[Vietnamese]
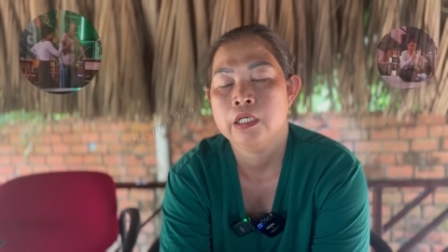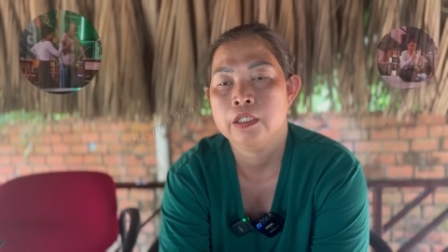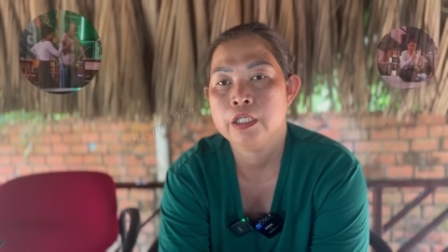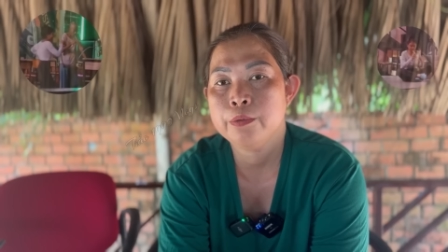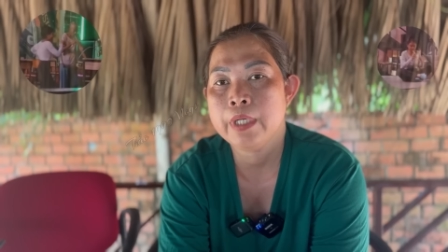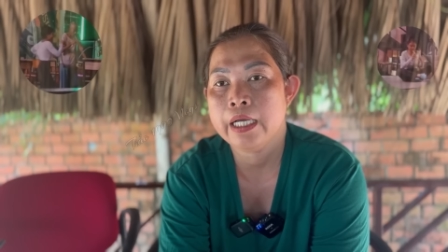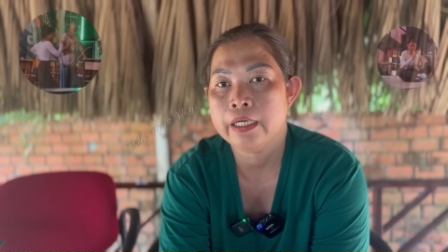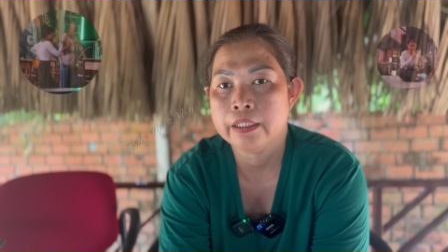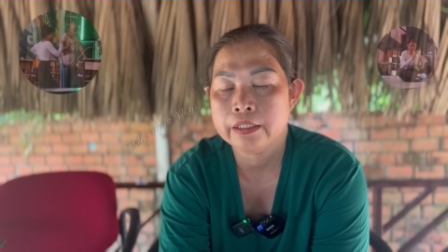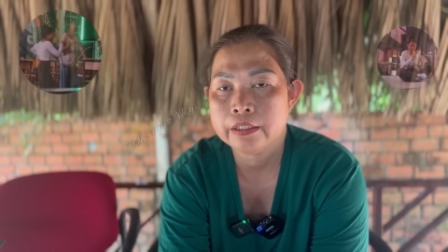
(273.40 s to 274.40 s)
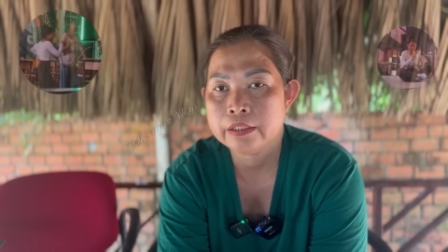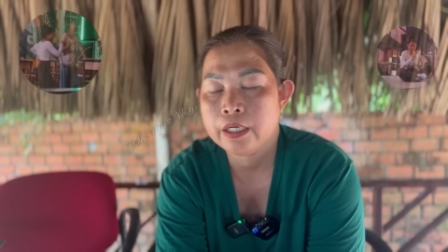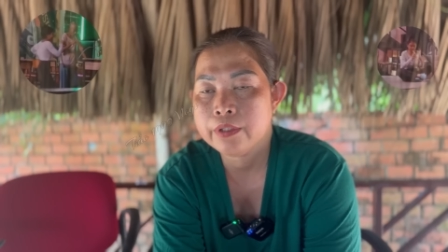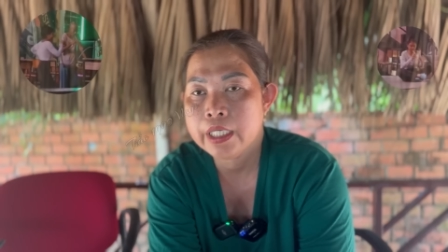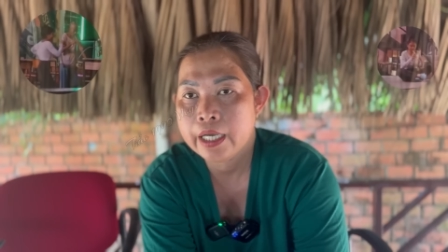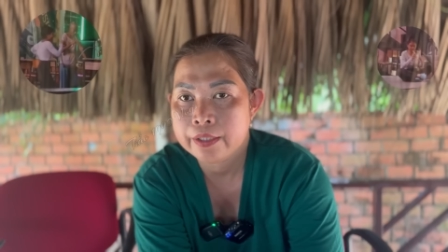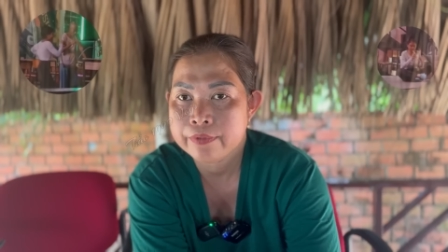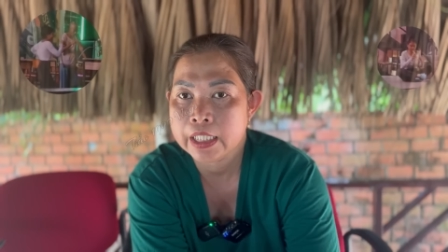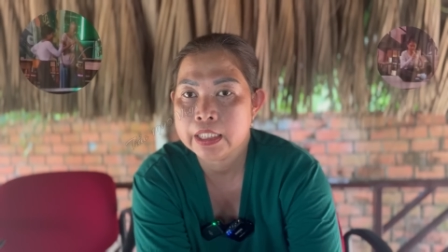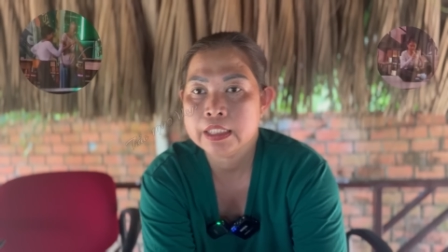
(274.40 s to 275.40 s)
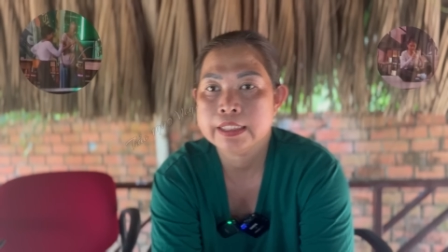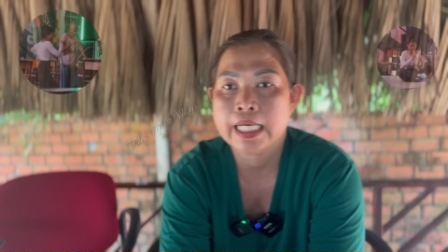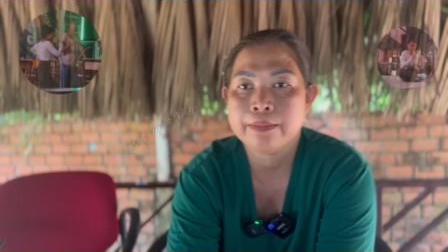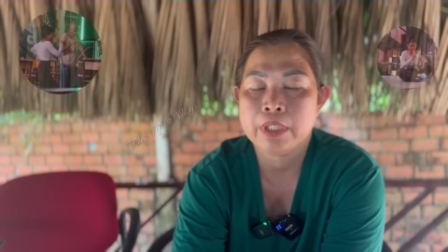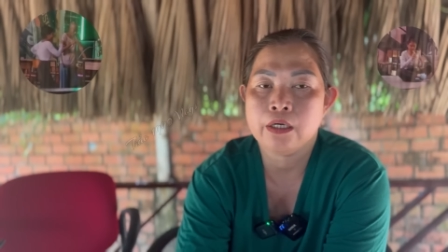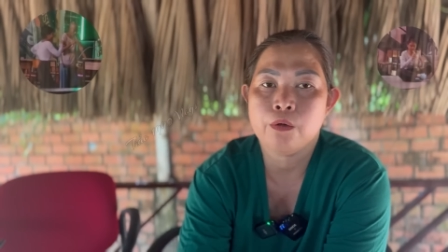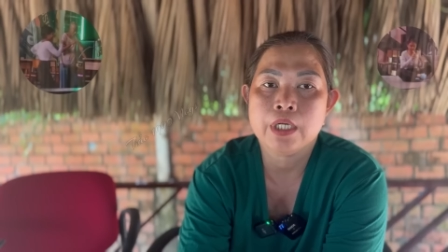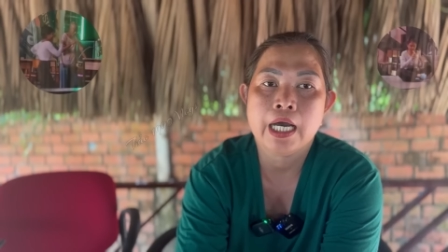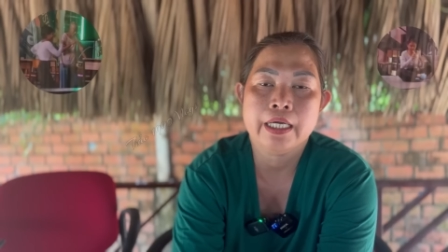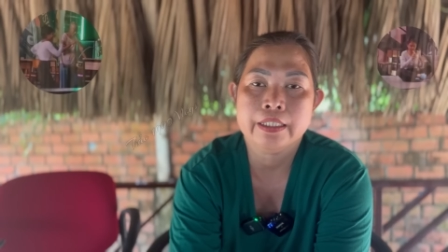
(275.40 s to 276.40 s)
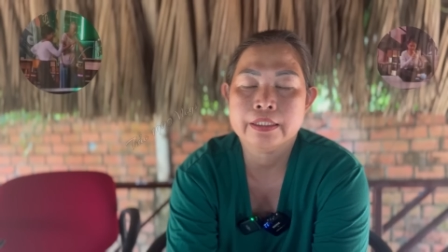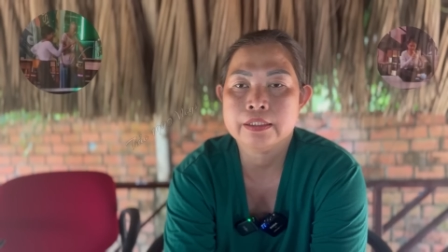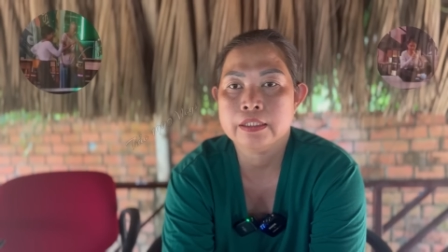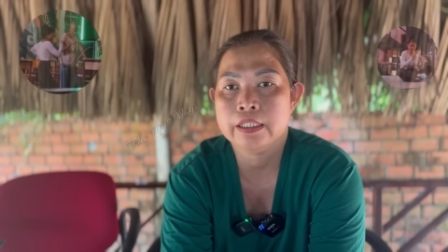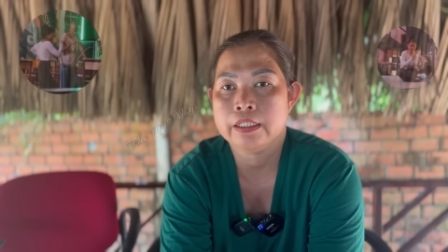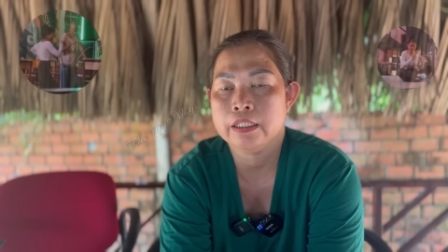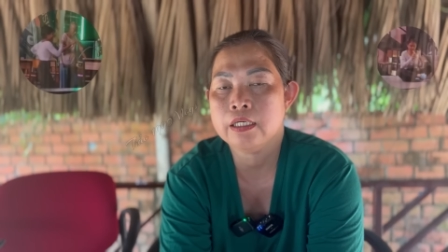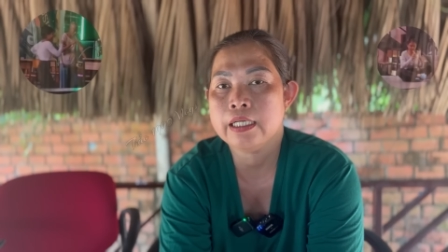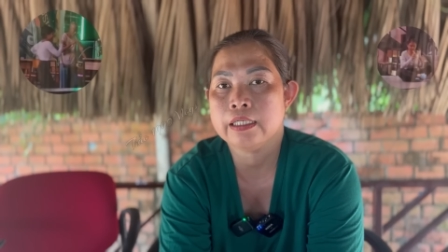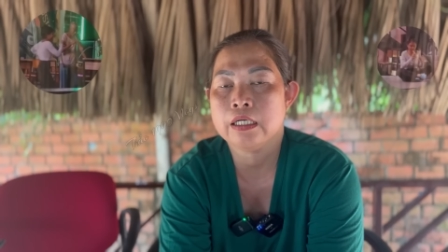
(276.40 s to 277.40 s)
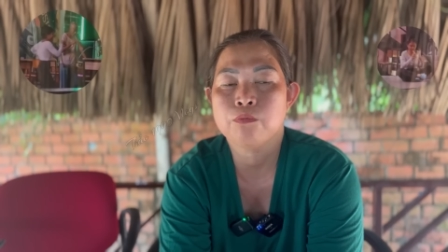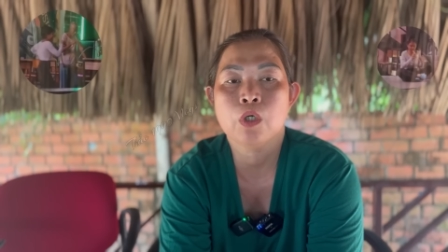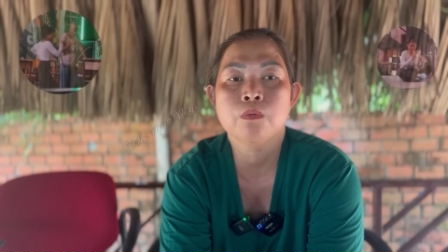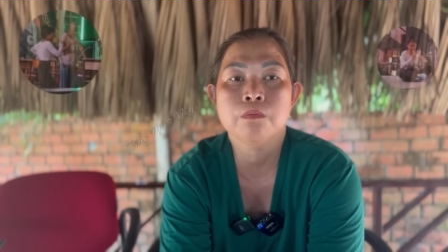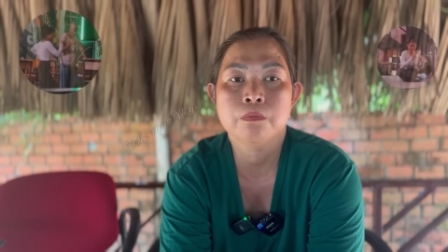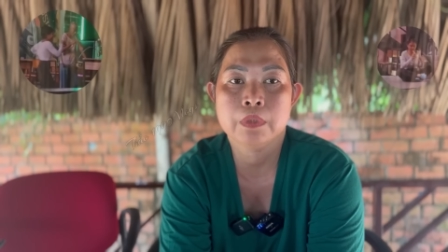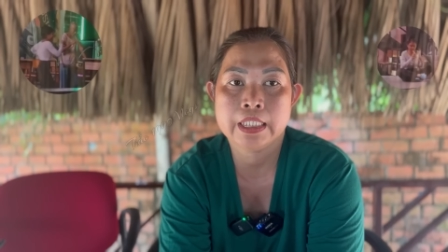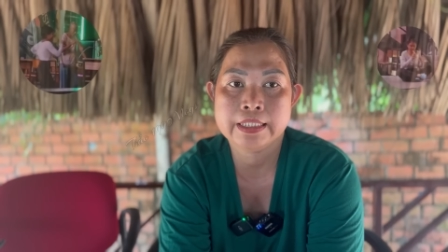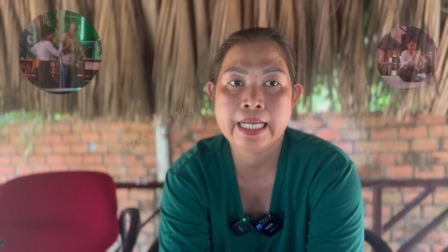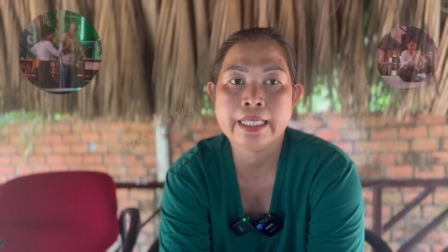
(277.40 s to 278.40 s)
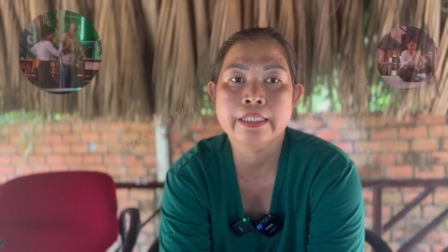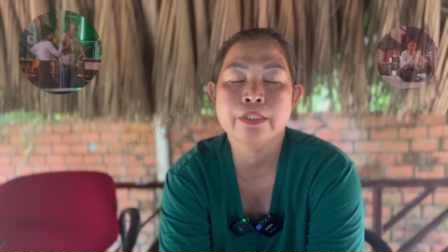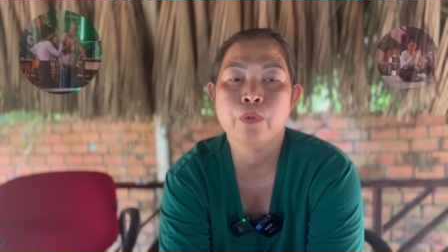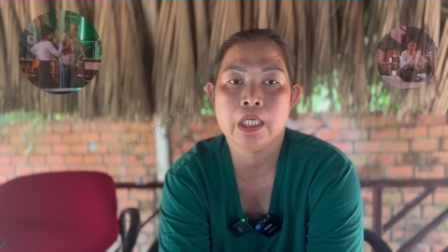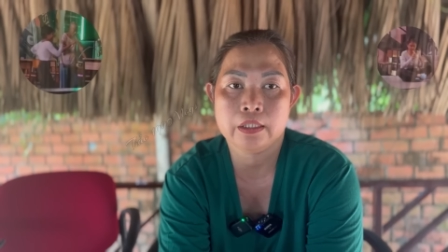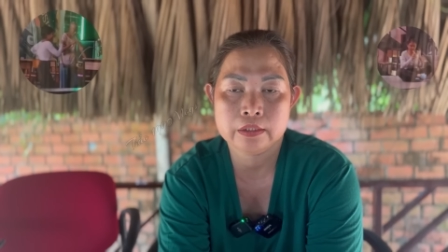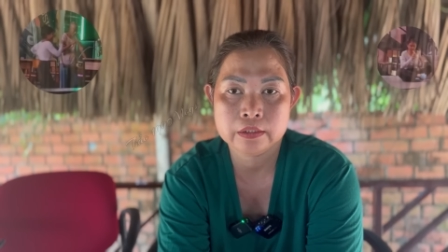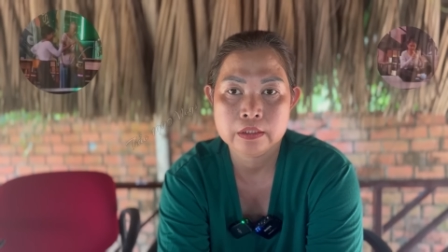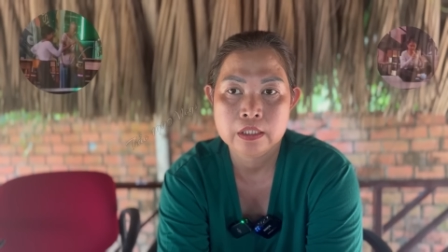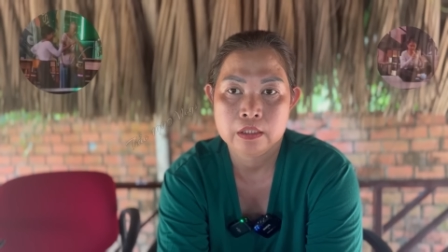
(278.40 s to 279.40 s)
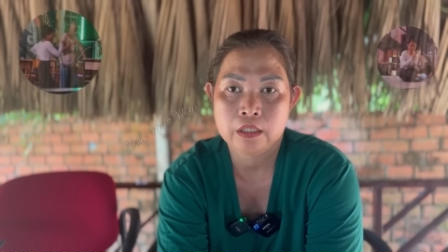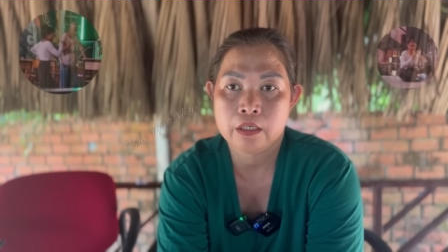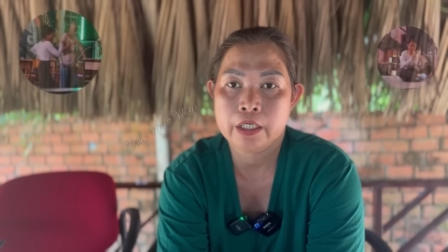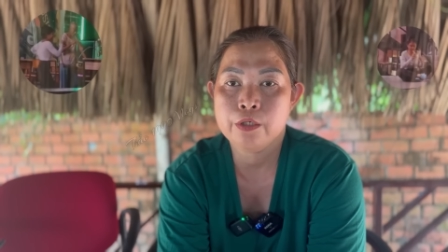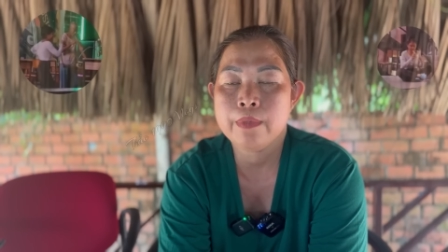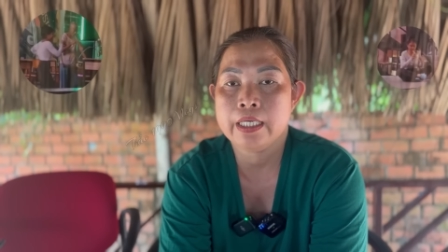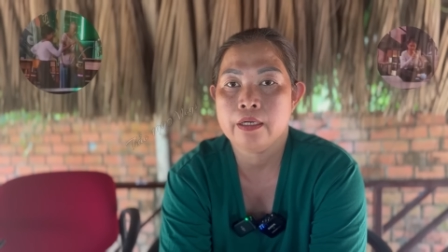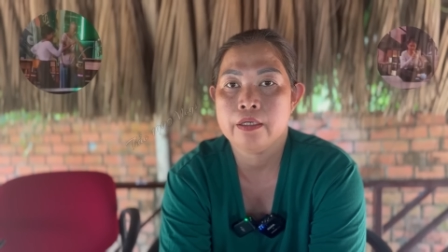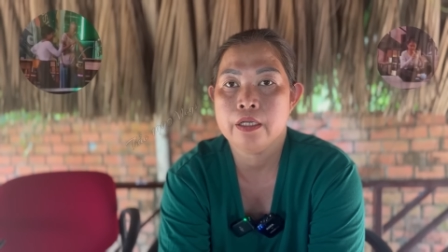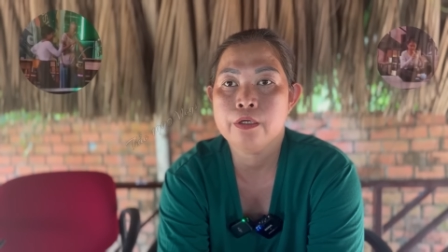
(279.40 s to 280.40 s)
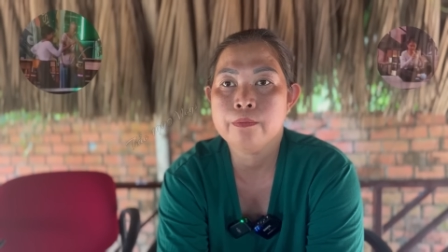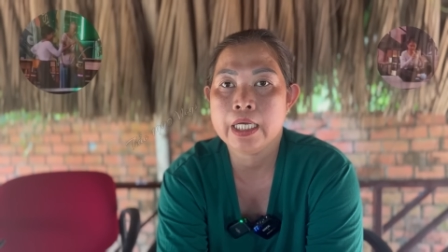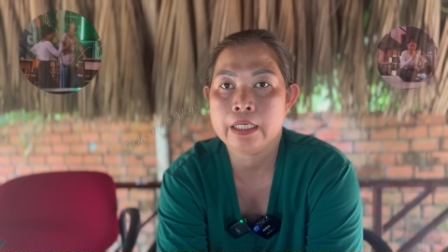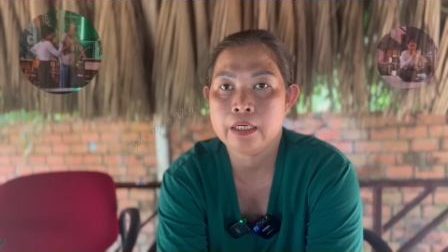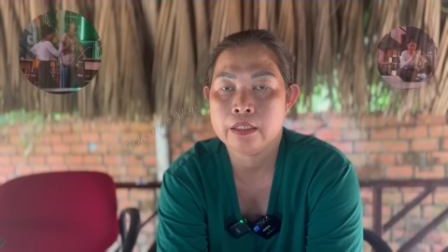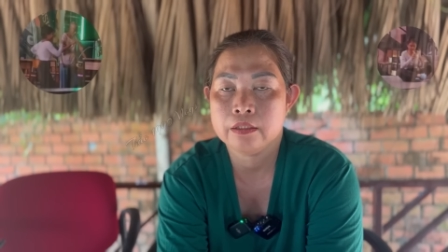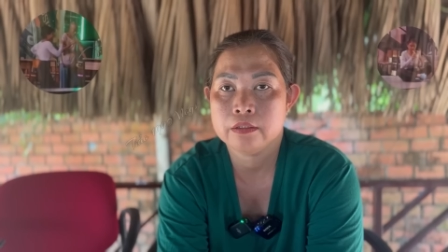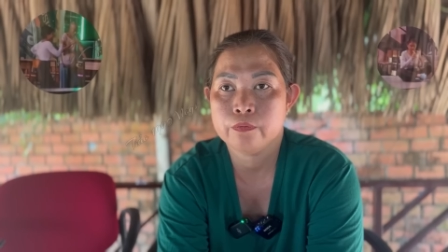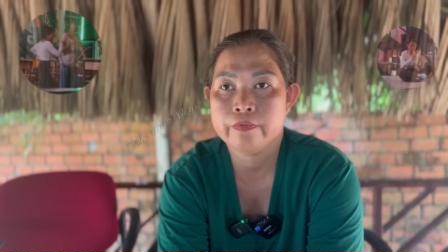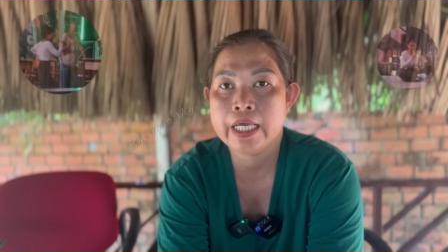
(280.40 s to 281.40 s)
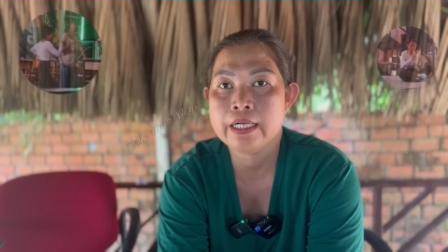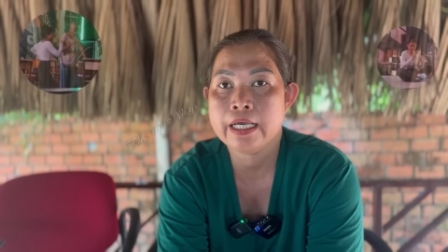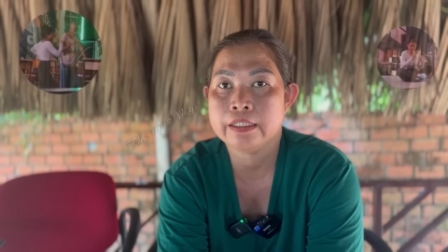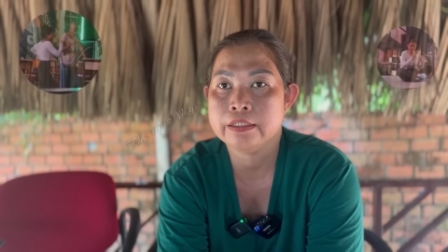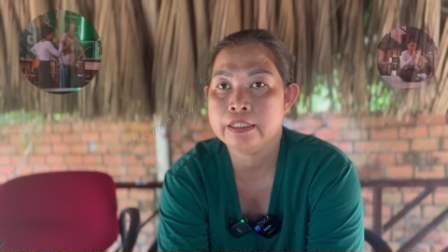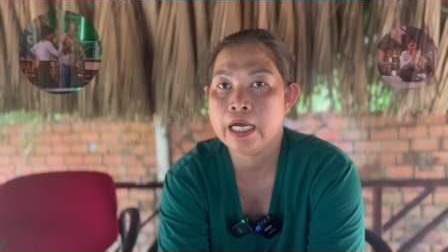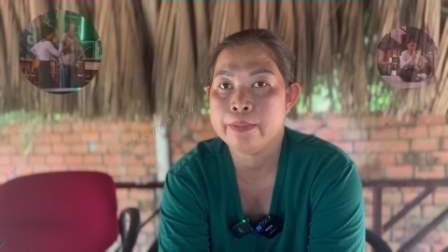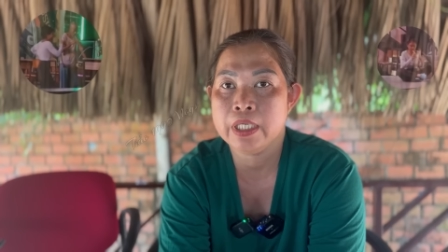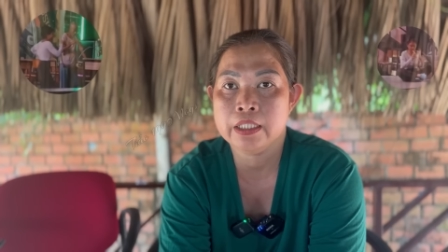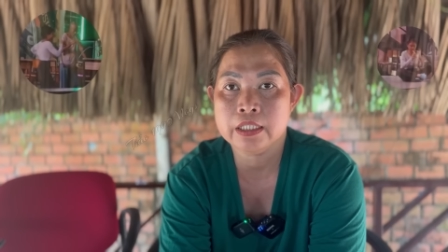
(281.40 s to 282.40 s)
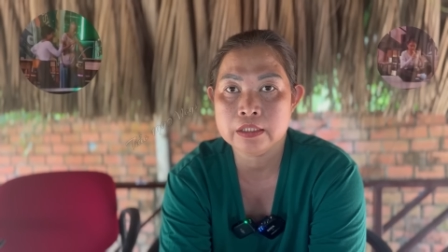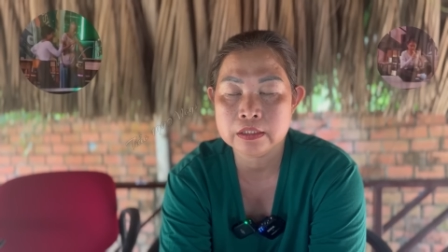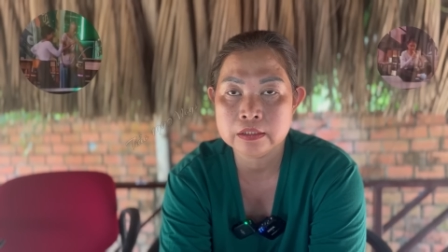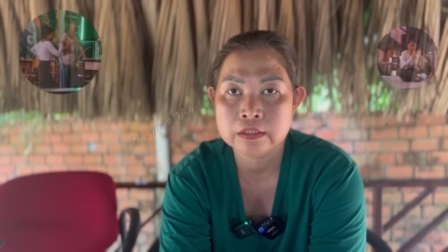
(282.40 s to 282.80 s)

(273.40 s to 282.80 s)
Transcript: Nếu mà nói về phần linh căn mà đổ đời á, thì nó là không đúng, đi trái với quy luật. Còn nếu mà nếu mà quen là người đời bình thường